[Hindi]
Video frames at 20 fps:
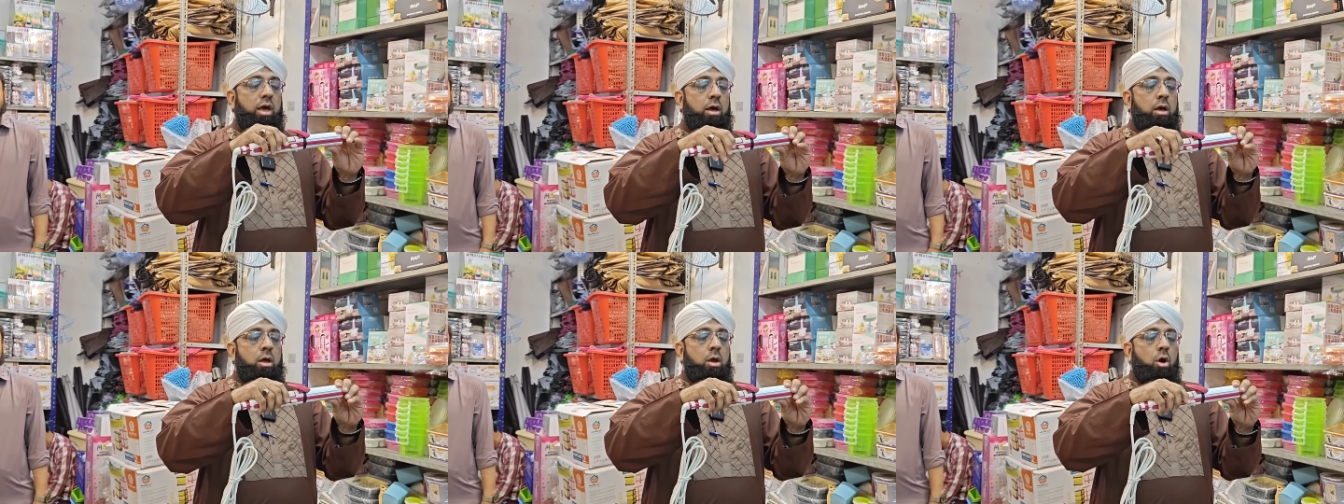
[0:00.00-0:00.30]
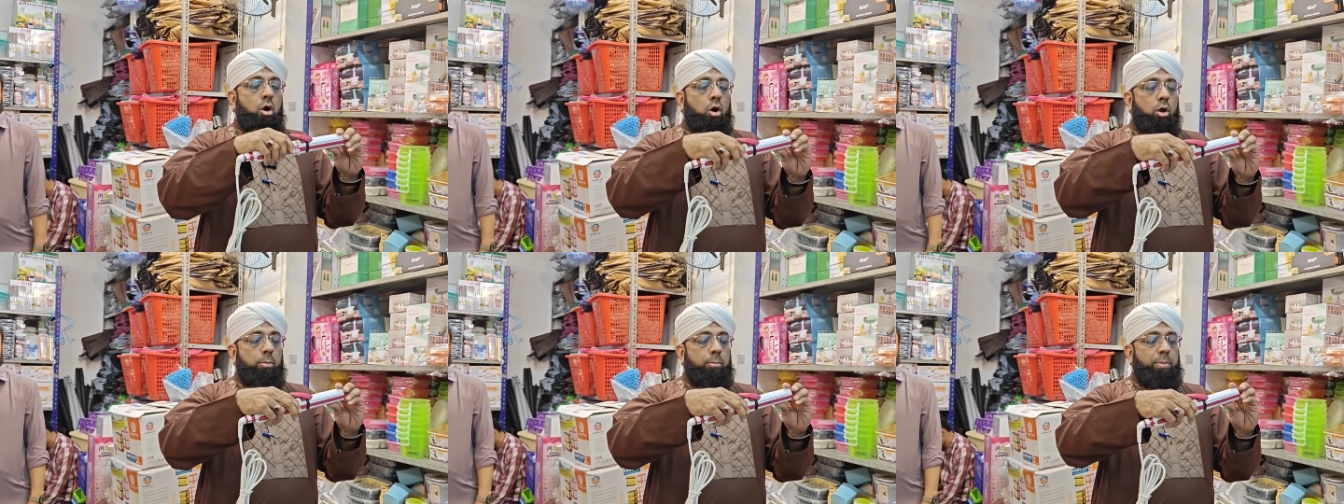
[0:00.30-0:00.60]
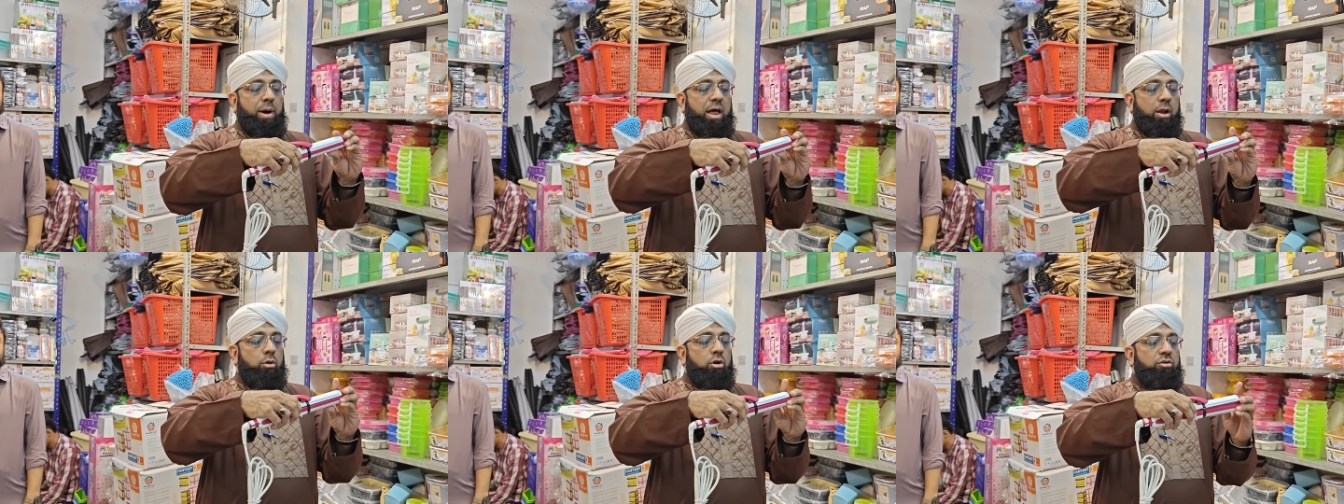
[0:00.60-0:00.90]
गया और
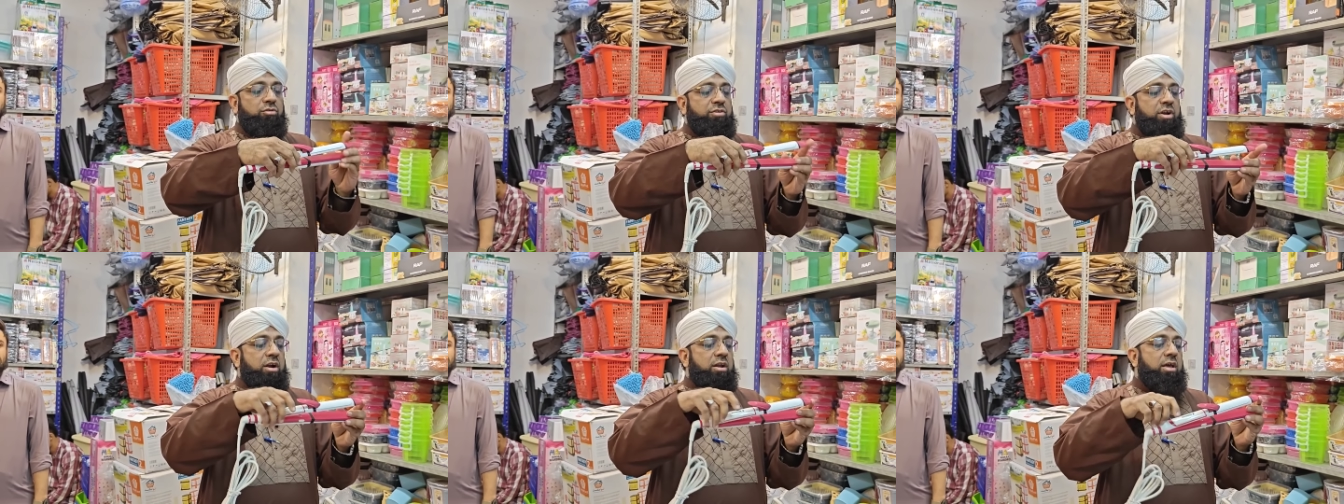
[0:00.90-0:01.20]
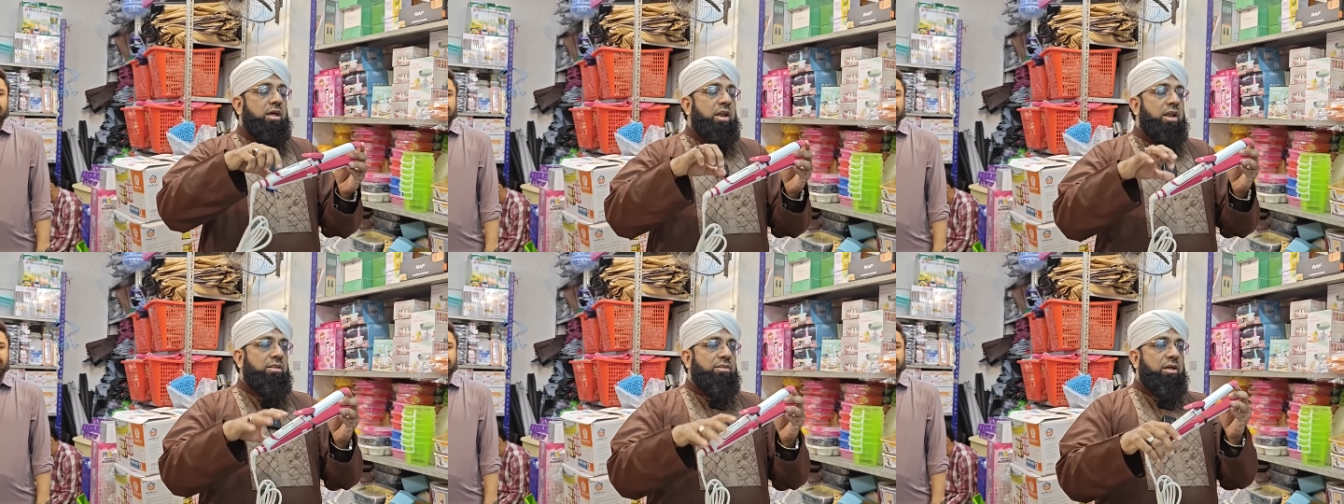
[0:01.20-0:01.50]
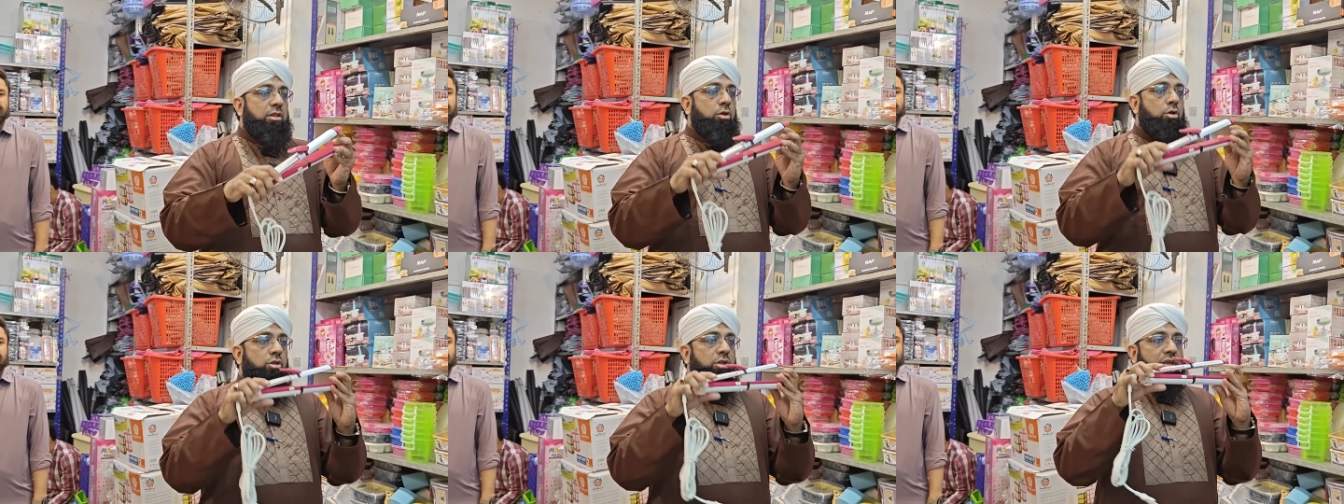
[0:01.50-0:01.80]
बाल को स्ट्रेट करना
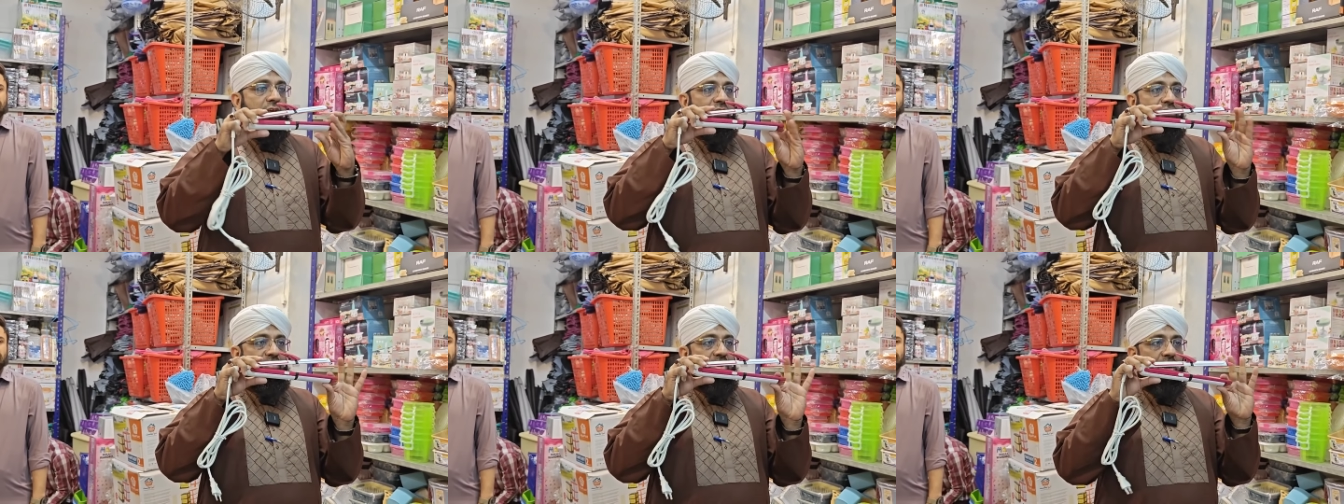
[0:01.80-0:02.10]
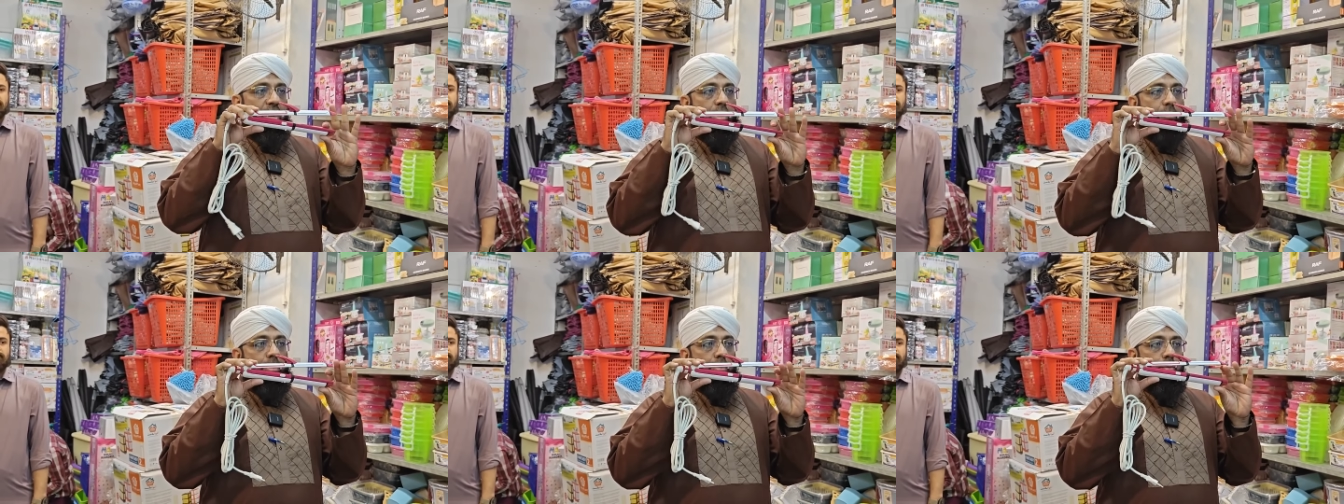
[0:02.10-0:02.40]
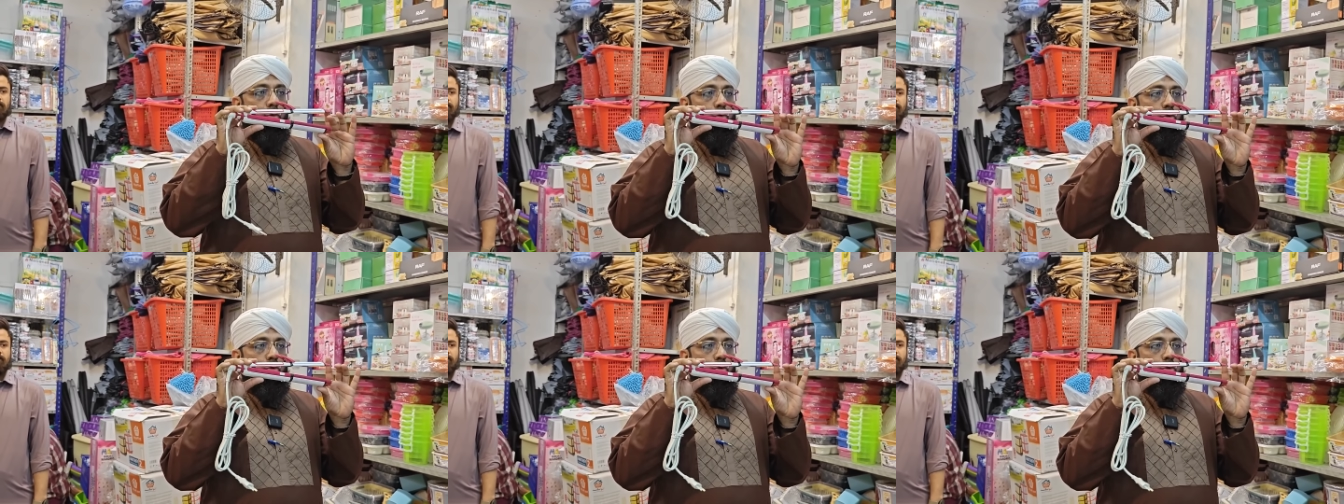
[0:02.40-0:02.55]
चाहते हो तो ये स्ट्रेटनर भी